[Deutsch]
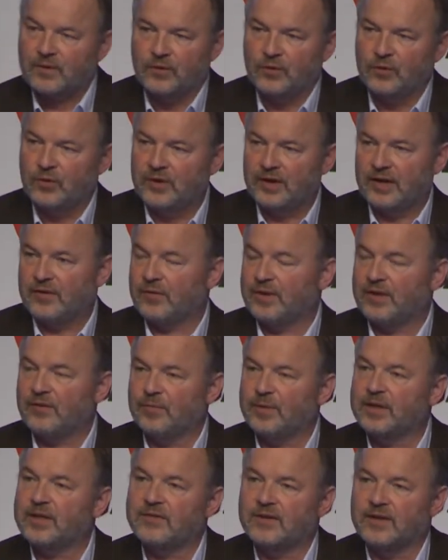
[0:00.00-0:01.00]
und SOS
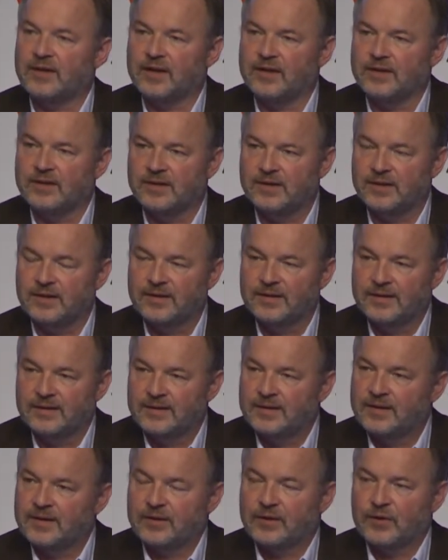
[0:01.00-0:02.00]
Mediterranee
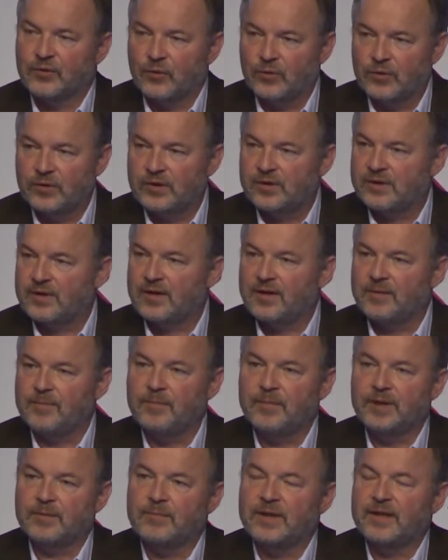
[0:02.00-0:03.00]
gegründet
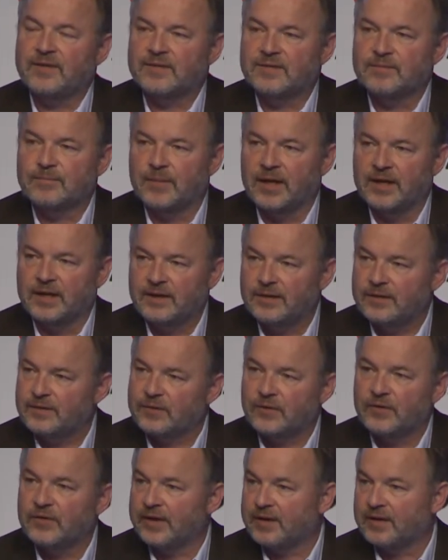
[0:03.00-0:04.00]
haben im letzten Mai
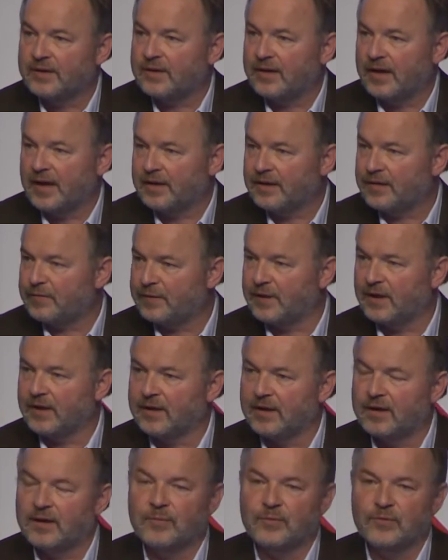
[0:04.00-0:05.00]
und dann
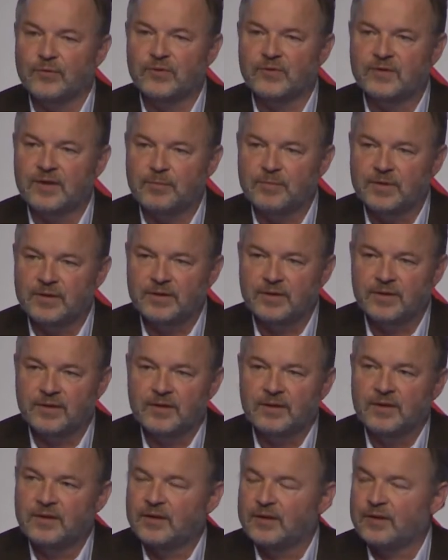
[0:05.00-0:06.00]
angefangen haben zu sammeln
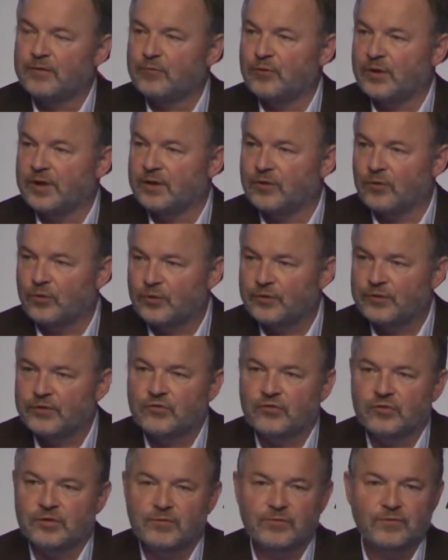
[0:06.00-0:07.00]
für ein großes
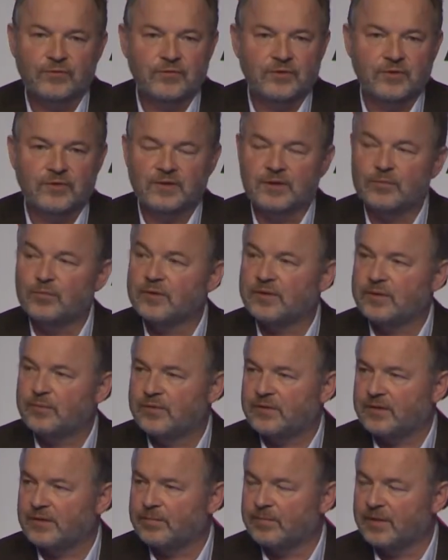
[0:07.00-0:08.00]
Schiff,
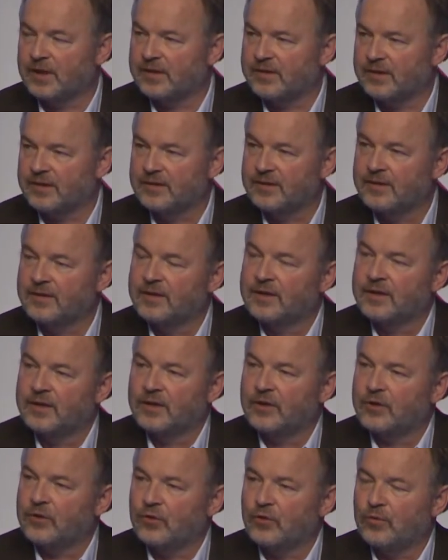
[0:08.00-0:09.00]
77 Meter,
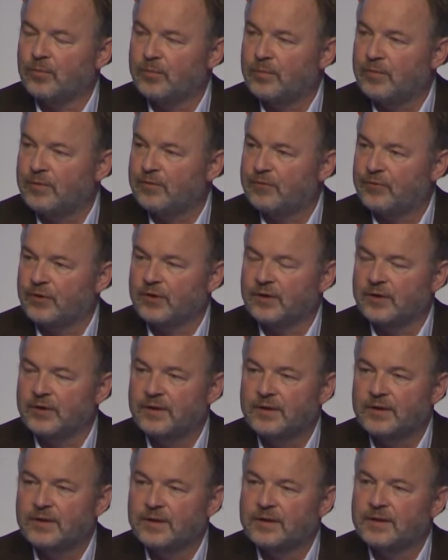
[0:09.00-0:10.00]
um von
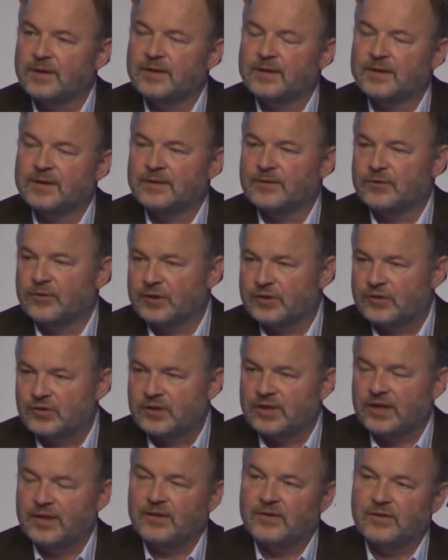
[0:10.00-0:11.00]

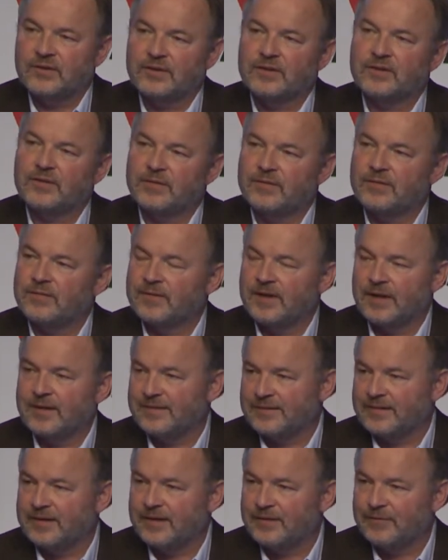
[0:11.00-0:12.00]
Deutschland war
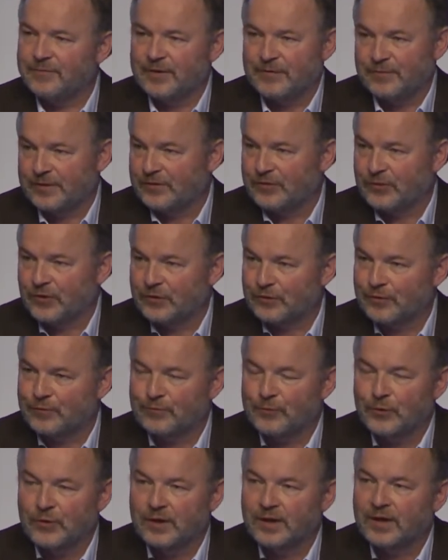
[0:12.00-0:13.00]
es dann, weil wir es dort
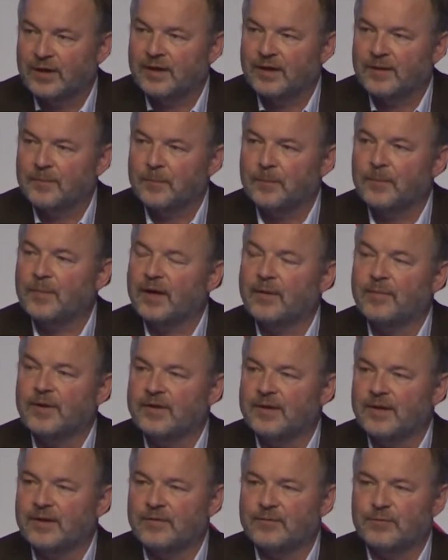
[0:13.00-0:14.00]
gefunden haben, aber
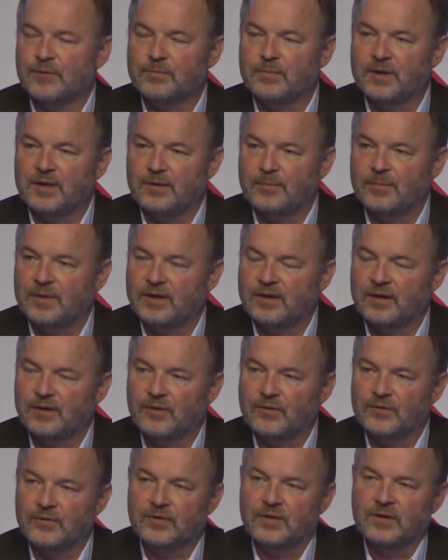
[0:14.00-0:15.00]
dann vom Mittelmeer
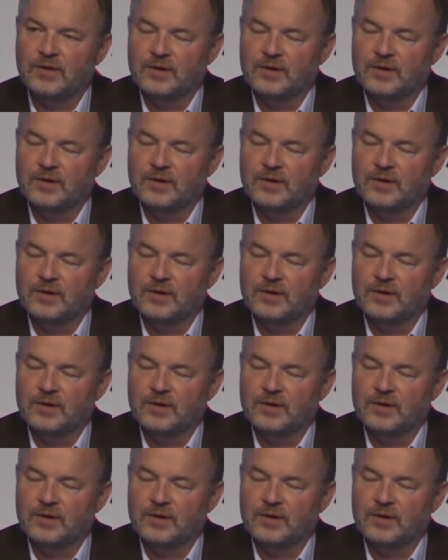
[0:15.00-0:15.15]
aus